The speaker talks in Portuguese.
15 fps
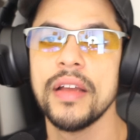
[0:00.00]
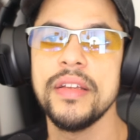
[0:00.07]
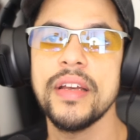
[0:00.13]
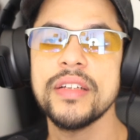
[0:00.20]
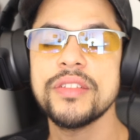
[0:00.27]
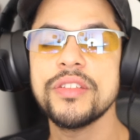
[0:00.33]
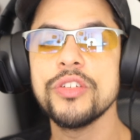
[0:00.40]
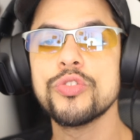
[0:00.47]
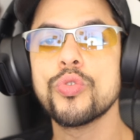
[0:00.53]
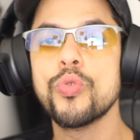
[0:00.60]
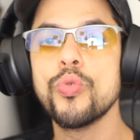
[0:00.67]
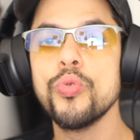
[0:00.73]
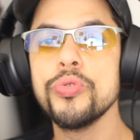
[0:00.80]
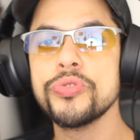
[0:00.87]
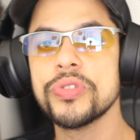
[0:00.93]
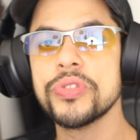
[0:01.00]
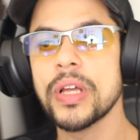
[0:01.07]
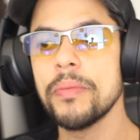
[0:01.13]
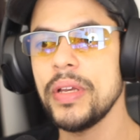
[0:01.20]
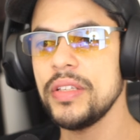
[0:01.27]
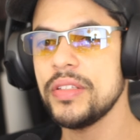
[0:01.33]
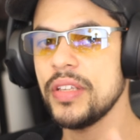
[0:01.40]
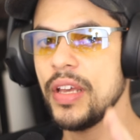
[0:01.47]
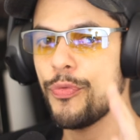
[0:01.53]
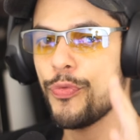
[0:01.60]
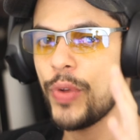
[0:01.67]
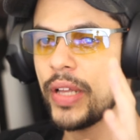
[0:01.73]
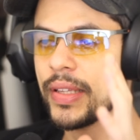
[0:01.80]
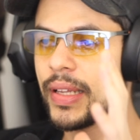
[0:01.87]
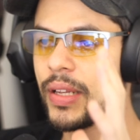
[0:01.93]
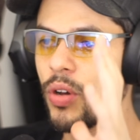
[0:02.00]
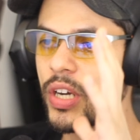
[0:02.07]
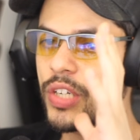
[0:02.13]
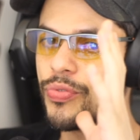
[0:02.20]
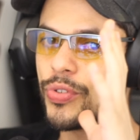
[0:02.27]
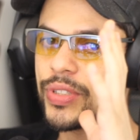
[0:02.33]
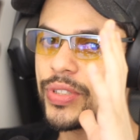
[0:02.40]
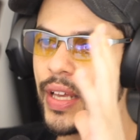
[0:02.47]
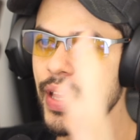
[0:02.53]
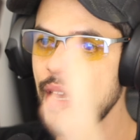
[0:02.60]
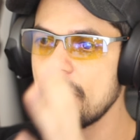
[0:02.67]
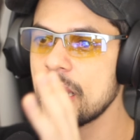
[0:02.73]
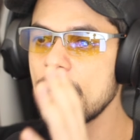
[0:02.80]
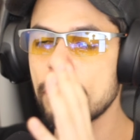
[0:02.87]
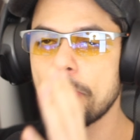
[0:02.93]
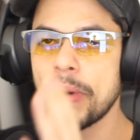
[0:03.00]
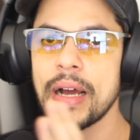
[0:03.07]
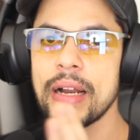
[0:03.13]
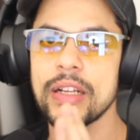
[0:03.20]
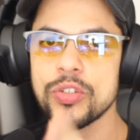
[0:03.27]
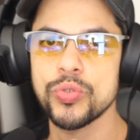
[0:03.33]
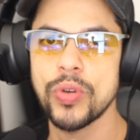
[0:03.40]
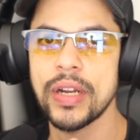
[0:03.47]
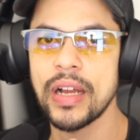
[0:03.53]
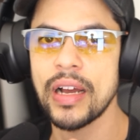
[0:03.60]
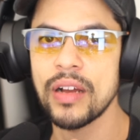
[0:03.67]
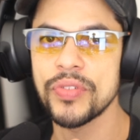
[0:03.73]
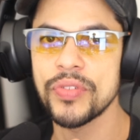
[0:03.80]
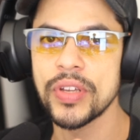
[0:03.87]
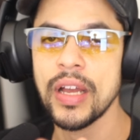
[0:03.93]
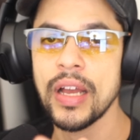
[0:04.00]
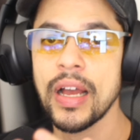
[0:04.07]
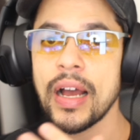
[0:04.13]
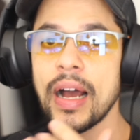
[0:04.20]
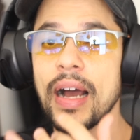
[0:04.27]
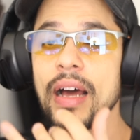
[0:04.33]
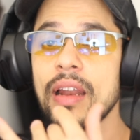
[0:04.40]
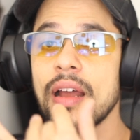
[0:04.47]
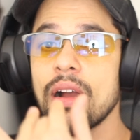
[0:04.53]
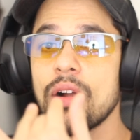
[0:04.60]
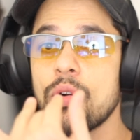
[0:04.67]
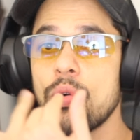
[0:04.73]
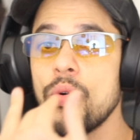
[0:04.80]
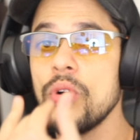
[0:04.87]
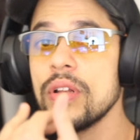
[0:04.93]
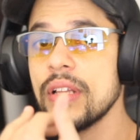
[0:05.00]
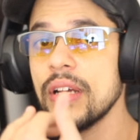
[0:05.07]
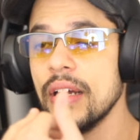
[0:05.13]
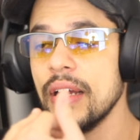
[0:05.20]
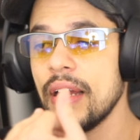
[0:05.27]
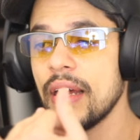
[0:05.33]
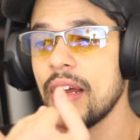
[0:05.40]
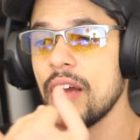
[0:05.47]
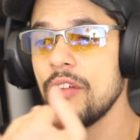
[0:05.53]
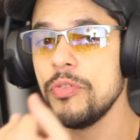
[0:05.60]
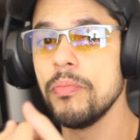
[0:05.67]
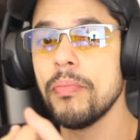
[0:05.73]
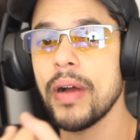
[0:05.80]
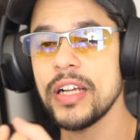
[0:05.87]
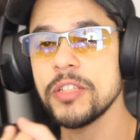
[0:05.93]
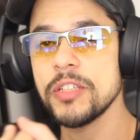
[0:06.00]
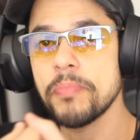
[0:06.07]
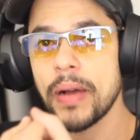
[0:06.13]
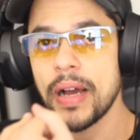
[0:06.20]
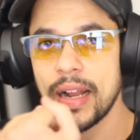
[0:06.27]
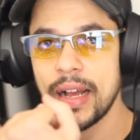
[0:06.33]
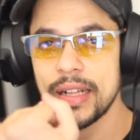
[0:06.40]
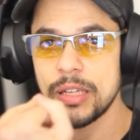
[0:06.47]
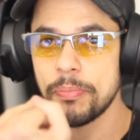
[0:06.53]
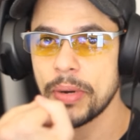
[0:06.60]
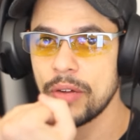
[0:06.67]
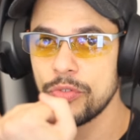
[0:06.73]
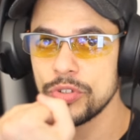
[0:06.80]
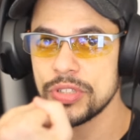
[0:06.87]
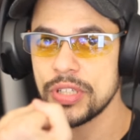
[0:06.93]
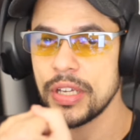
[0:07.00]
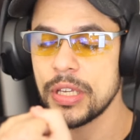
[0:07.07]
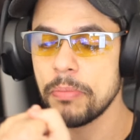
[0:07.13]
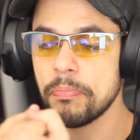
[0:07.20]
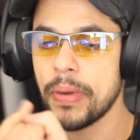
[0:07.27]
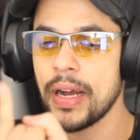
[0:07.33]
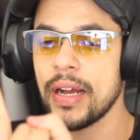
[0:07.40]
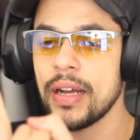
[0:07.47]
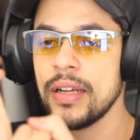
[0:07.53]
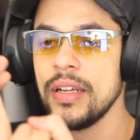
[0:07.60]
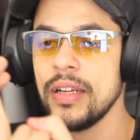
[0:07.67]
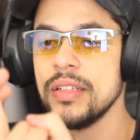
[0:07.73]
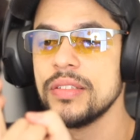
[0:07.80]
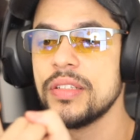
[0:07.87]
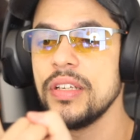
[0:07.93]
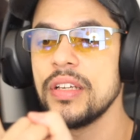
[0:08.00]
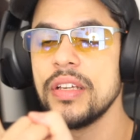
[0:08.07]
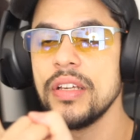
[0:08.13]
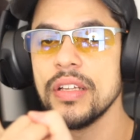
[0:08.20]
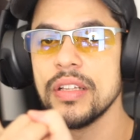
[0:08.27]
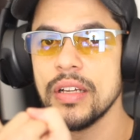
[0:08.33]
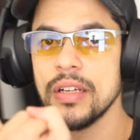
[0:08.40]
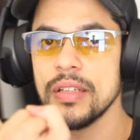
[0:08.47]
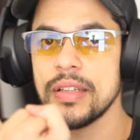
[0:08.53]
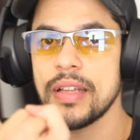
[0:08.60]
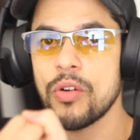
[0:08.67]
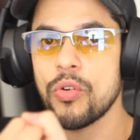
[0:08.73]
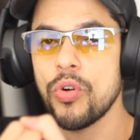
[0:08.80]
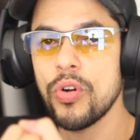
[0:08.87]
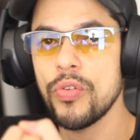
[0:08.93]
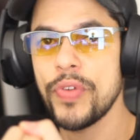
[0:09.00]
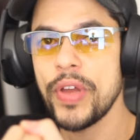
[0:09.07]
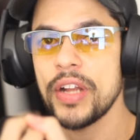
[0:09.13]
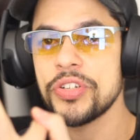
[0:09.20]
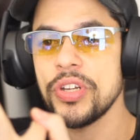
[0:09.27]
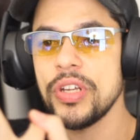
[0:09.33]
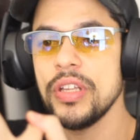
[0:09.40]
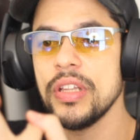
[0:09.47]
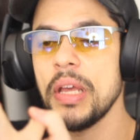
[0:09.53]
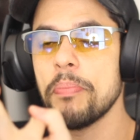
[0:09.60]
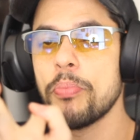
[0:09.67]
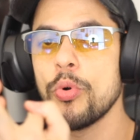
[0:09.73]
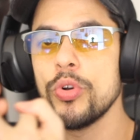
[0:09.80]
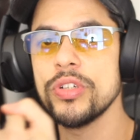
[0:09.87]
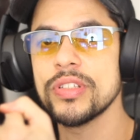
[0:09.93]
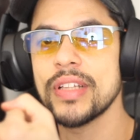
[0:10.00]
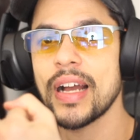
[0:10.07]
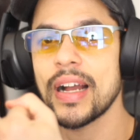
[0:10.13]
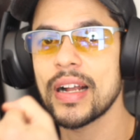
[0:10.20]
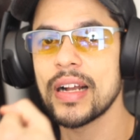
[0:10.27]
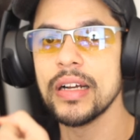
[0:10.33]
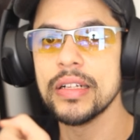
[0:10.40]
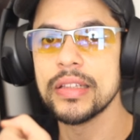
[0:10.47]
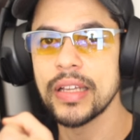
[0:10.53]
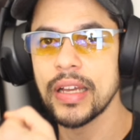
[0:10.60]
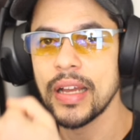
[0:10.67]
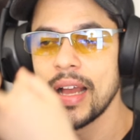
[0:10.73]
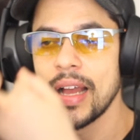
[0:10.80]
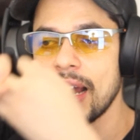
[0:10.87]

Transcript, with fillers: E esses custos também se refletem na hora de você equipar a sua nave. A Anaconda é a nave mais barata para você equipar, seguida da Corvette e depois da Cutter.